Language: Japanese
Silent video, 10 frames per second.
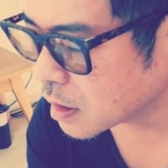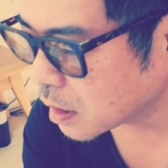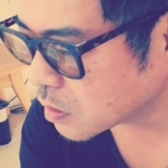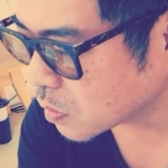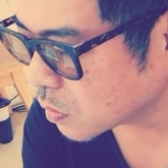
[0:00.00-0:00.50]
社
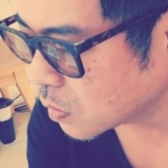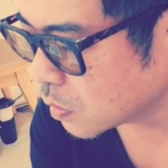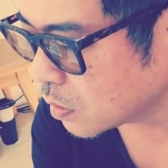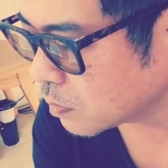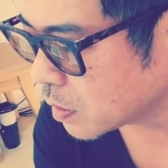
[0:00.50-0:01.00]
が情
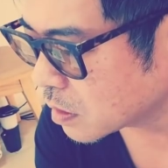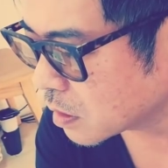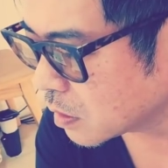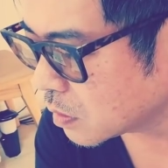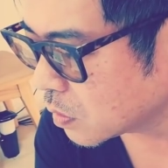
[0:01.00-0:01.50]
報を隠蔽し
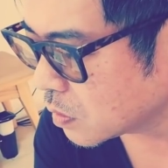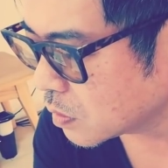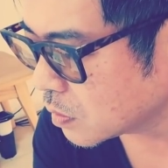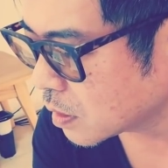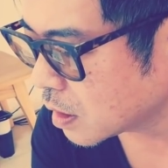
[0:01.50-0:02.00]
ていると
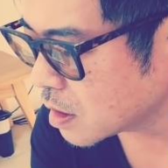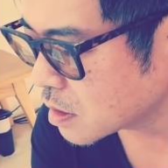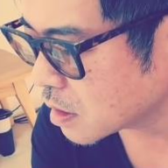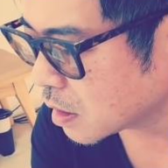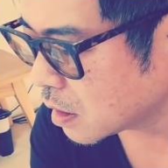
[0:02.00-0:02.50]
いう会
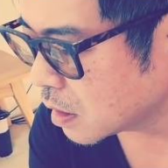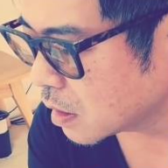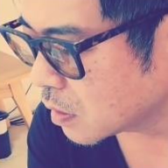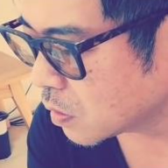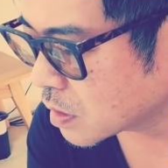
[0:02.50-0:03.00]
社
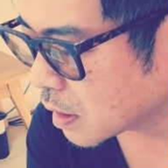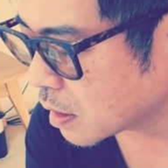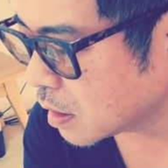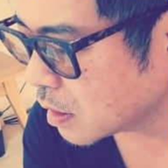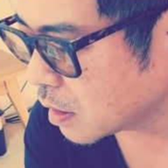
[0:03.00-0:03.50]
の社
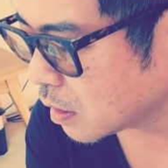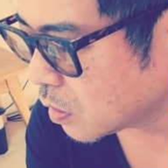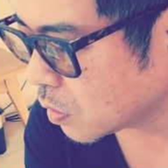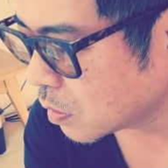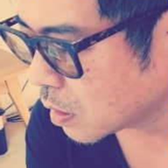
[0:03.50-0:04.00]
会的
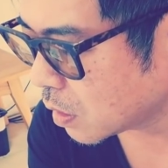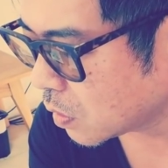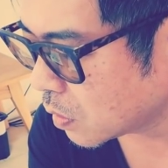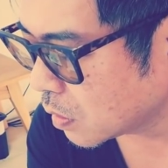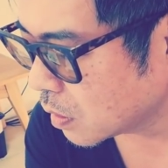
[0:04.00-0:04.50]
評価
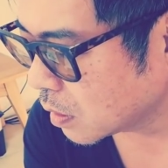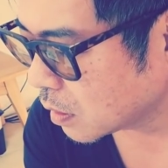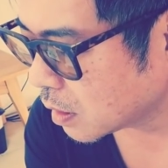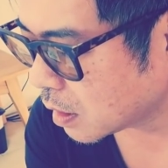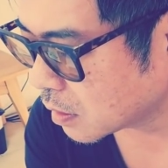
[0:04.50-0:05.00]
を
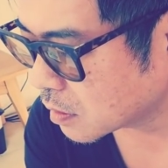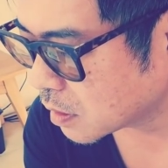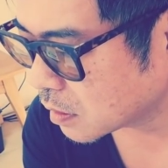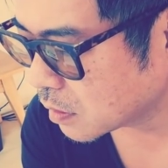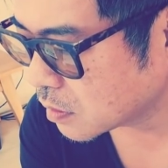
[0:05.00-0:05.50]
下落
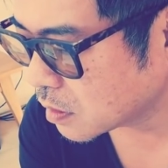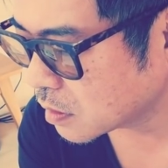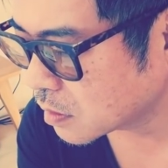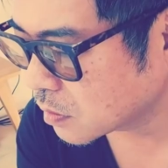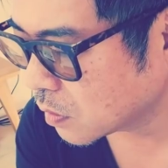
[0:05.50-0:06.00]
させる事
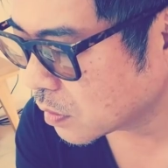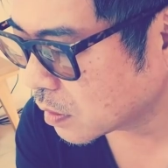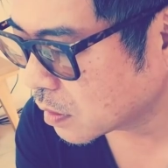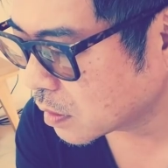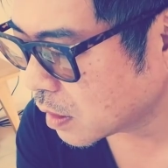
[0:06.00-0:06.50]
実を
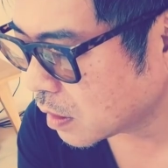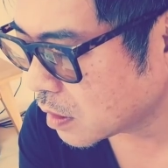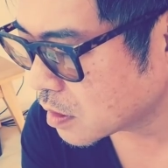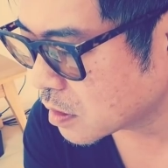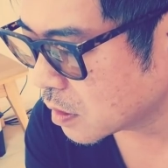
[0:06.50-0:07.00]

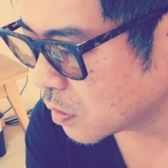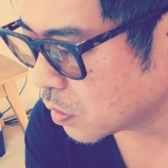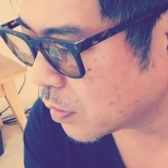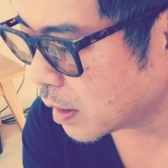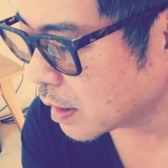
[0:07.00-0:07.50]
適時している
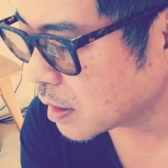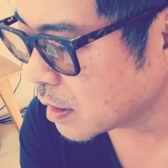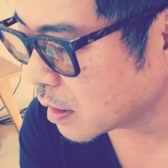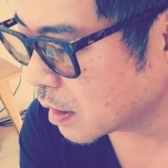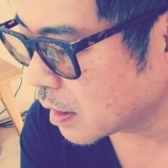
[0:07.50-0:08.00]
ことは明
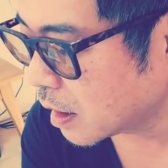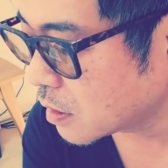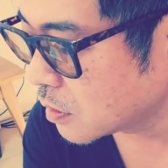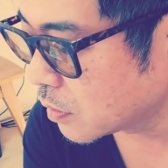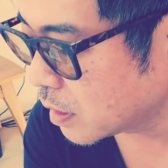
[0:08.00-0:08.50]
らかであ
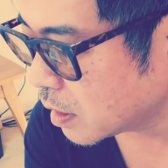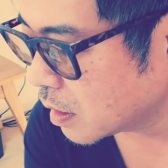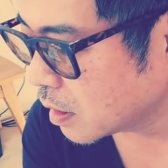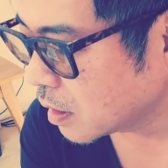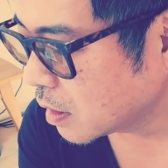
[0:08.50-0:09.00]
るので、
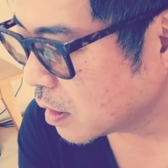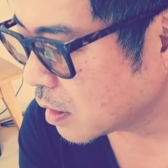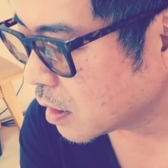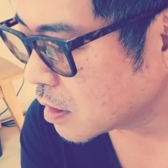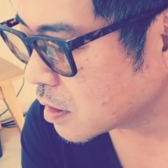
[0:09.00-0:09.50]

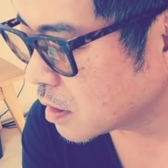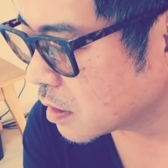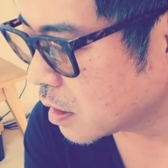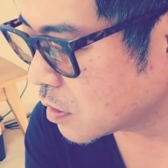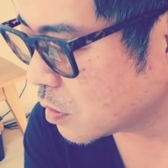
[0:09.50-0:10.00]
会社に
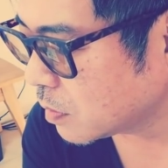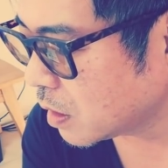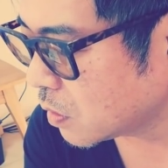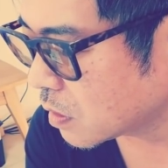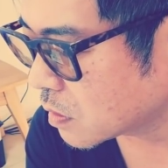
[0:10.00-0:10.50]
対する
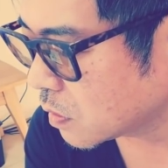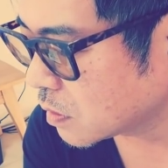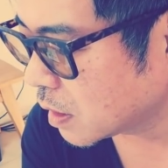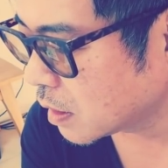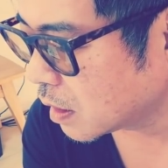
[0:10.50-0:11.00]
名誉毀
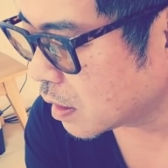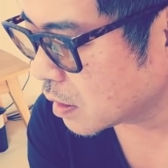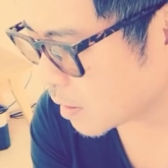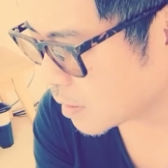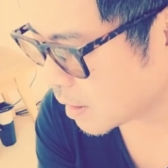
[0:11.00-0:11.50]
損罪が、
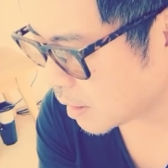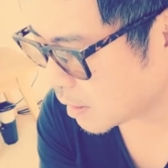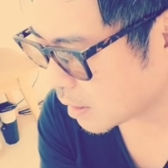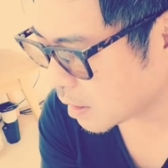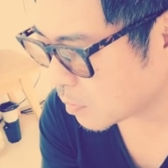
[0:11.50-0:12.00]
成
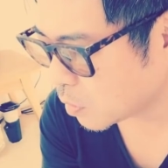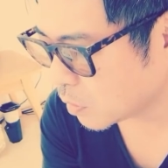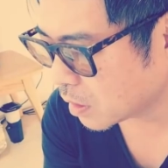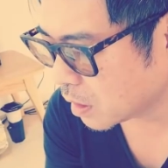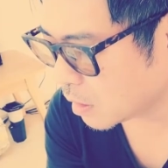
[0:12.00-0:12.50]
否が
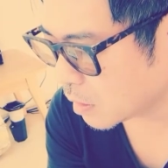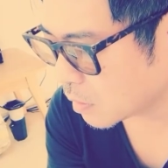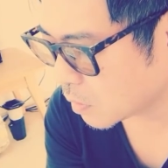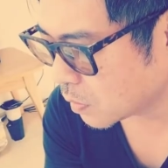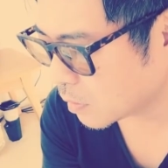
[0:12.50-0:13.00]
問題
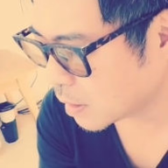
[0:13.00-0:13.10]
と